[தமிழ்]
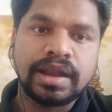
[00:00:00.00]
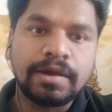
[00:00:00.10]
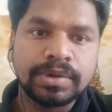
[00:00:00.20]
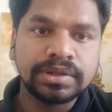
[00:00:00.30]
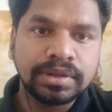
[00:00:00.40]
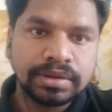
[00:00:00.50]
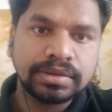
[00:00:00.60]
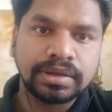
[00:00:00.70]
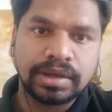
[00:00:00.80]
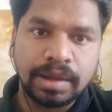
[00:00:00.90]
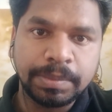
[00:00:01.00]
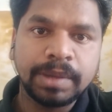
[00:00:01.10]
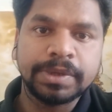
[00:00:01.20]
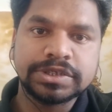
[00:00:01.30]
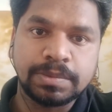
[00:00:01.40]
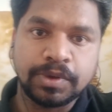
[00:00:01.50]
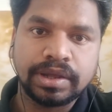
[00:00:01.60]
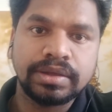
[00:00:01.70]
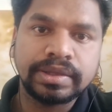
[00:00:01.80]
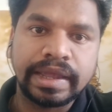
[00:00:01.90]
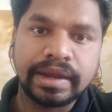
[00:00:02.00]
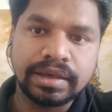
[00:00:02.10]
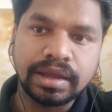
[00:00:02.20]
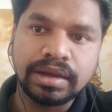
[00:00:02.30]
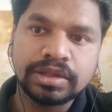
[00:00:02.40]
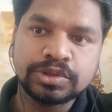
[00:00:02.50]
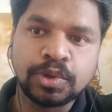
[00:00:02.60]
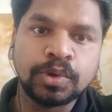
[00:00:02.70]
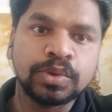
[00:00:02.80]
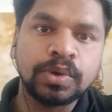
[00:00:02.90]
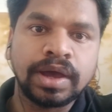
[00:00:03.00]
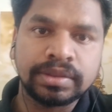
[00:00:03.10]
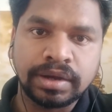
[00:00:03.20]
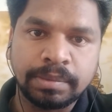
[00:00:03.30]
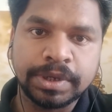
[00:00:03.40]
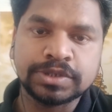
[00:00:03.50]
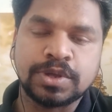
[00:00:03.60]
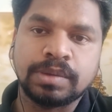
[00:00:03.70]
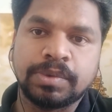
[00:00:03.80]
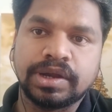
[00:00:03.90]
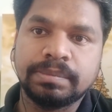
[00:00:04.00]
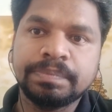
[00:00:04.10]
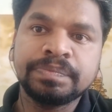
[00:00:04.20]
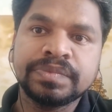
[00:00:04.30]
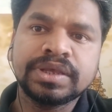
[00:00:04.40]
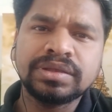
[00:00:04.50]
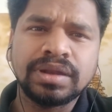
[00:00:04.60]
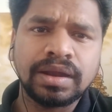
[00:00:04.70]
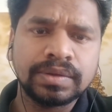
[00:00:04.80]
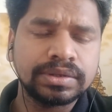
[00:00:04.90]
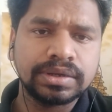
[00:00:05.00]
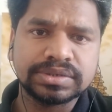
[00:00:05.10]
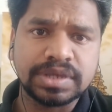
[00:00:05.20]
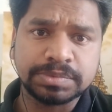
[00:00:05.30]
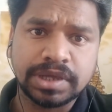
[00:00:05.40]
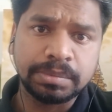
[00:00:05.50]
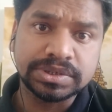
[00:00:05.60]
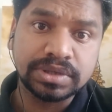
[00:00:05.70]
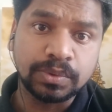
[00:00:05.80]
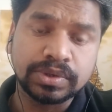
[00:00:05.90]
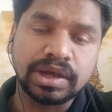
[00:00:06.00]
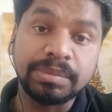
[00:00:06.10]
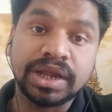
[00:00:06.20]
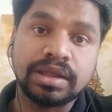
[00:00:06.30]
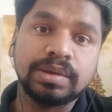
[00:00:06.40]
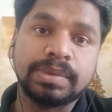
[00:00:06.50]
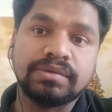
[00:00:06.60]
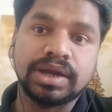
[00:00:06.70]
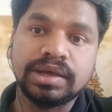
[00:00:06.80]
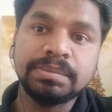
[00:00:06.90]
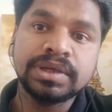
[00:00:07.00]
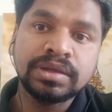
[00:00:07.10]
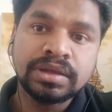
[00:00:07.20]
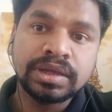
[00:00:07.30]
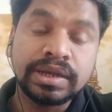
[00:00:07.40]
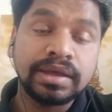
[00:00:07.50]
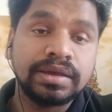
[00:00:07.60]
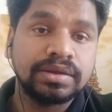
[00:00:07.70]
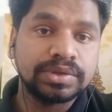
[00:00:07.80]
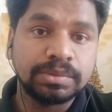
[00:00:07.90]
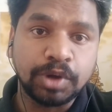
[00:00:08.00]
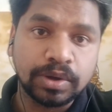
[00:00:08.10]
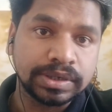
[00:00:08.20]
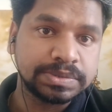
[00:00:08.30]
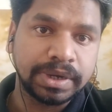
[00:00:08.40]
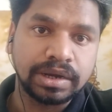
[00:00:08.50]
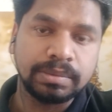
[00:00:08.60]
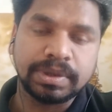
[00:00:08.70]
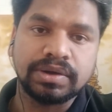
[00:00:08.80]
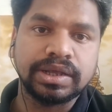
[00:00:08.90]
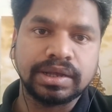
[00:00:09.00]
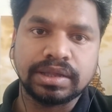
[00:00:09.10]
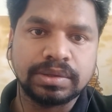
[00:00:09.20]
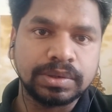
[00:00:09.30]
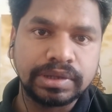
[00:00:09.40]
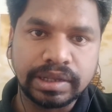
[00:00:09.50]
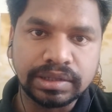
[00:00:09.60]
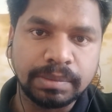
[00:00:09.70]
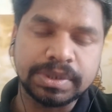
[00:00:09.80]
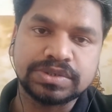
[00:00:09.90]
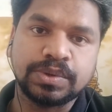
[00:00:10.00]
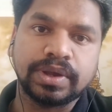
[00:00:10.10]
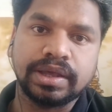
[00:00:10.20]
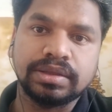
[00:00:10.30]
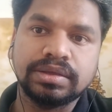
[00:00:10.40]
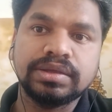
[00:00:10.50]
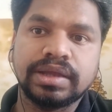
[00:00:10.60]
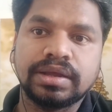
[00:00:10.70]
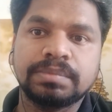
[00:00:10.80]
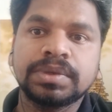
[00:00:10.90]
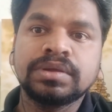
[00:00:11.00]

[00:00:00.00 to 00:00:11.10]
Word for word: நான் வந்து அப்படியே பேச போகிறேன் எனக்கு என்ன தோணுதோ அதை நான் அப்படியே சொல்ல போகிறேன் இதனால் வந்து எனக்கு சப்ஸ்கிரைபர்ஸ் கவுண்ட் கம்மியானாலும் பரவாயில்ல இல்லை என்னை வந்து பிளாக் லிஸ்ட் பண்ணாலும் பரவாயில்ல எனக்கு அது எந்த பிரச்சனையும் கிடையாது ஏன்னா